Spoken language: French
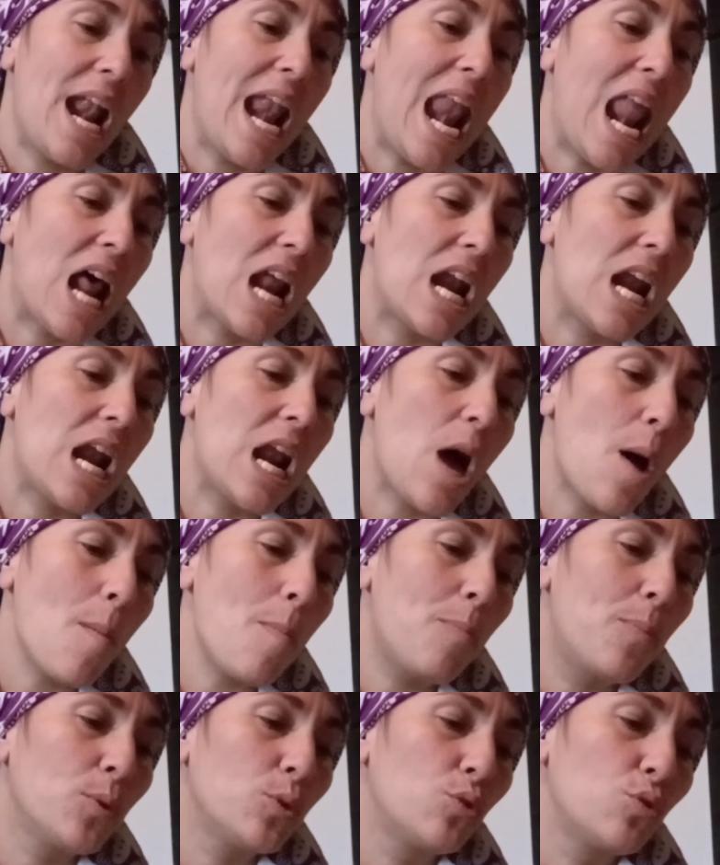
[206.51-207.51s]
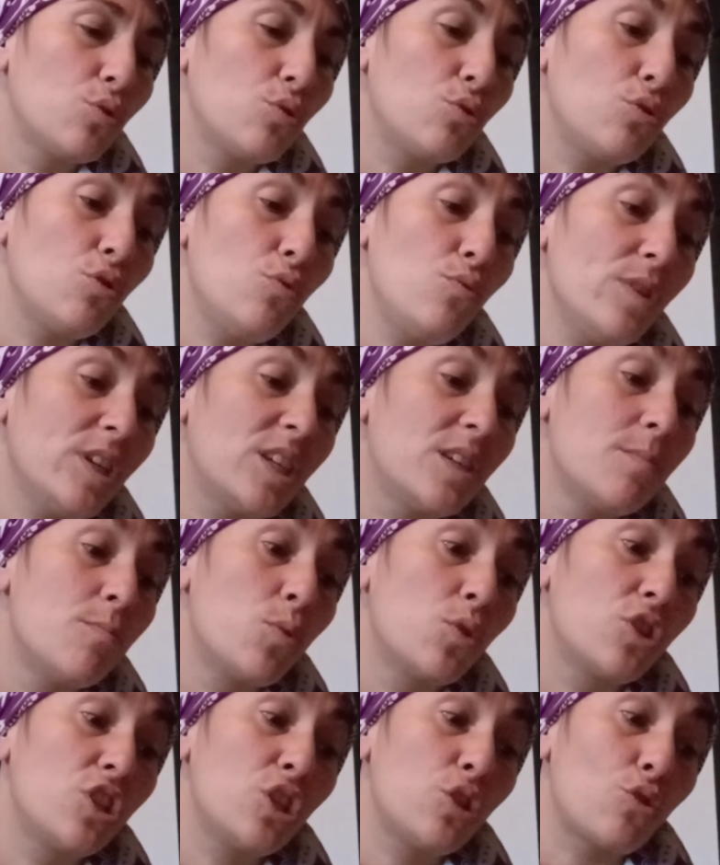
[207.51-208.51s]
La lampe de celui qui
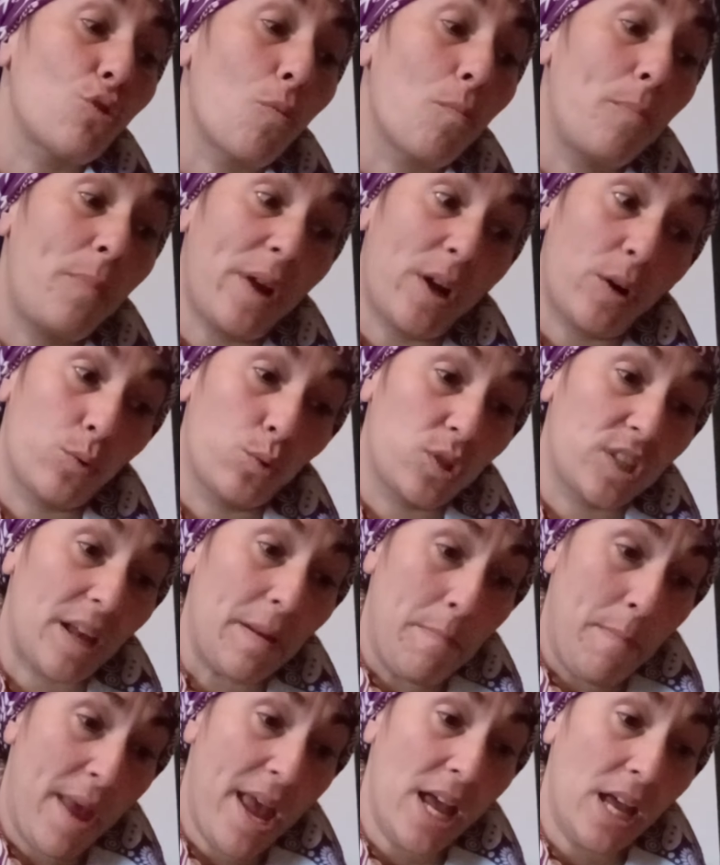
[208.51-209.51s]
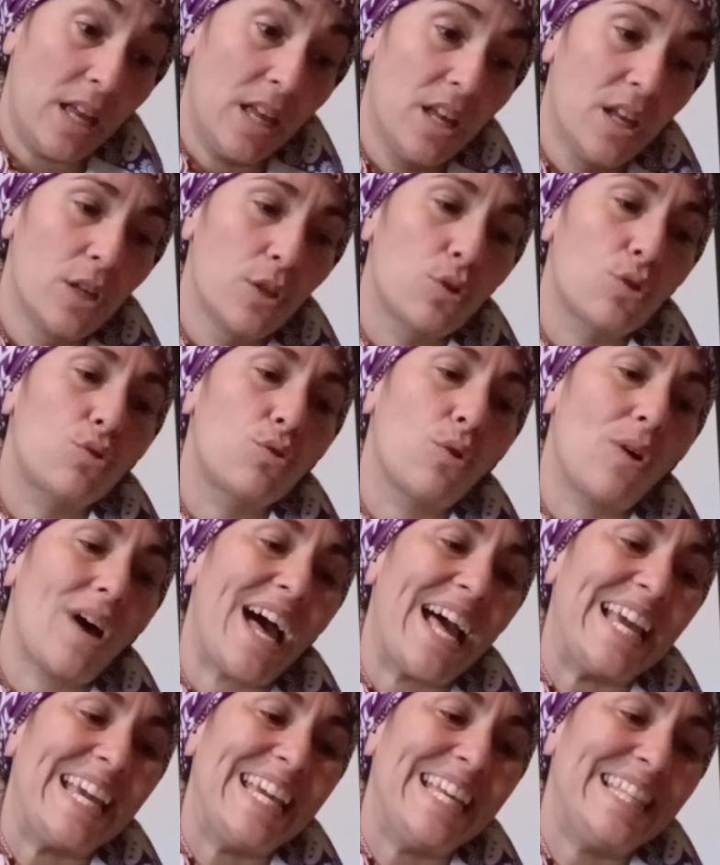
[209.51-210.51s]
maudit son père ou sa mère
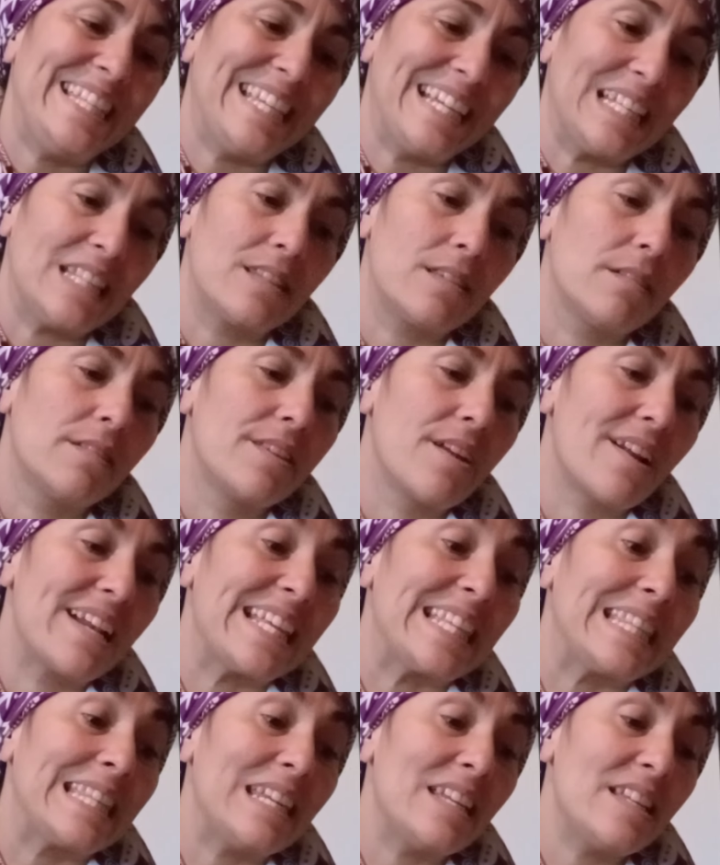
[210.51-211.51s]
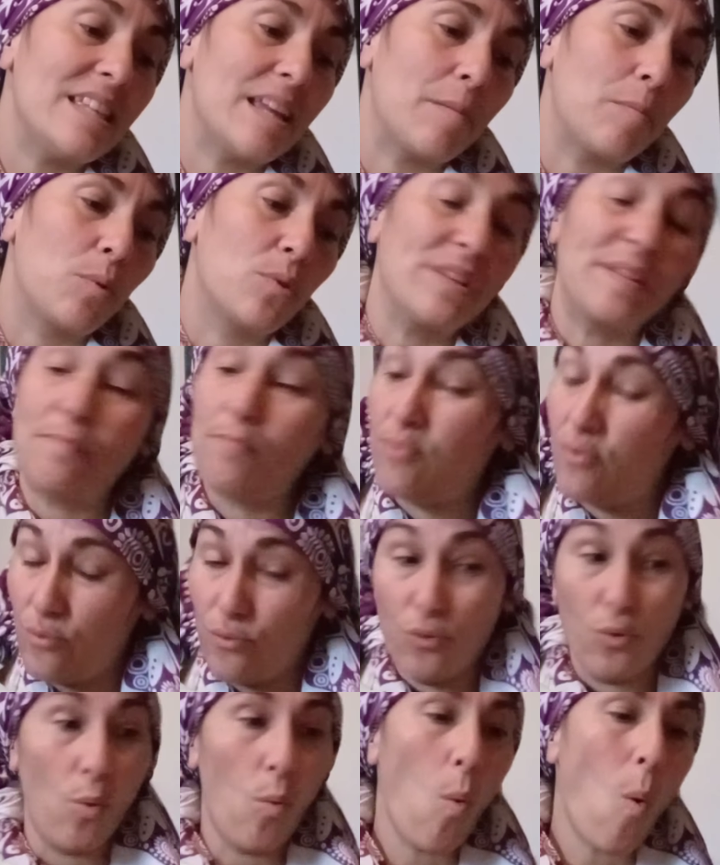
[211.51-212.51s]
sera éteinte dans les ténèbres les
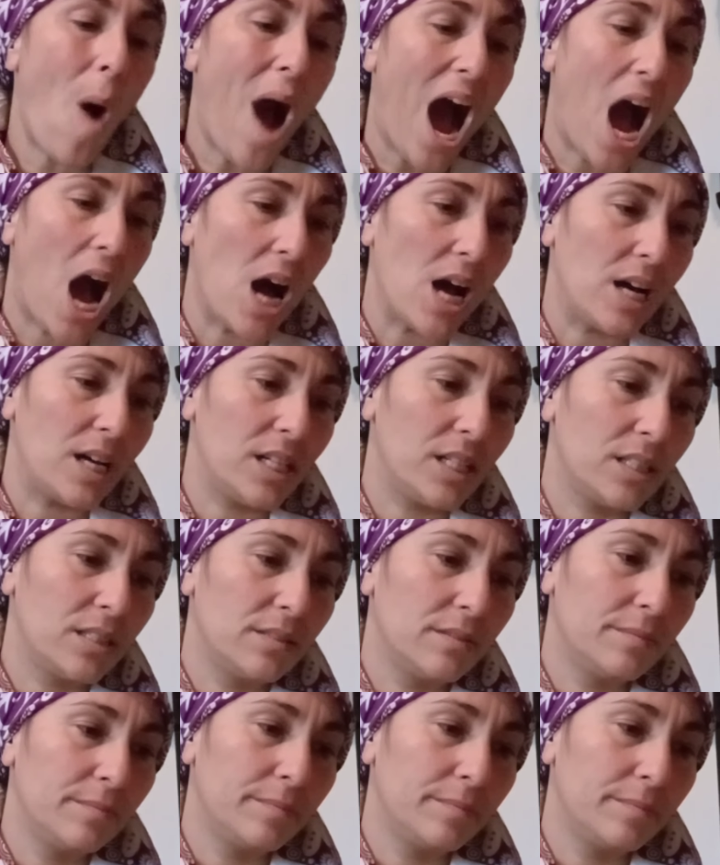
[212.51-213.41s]
plus noires.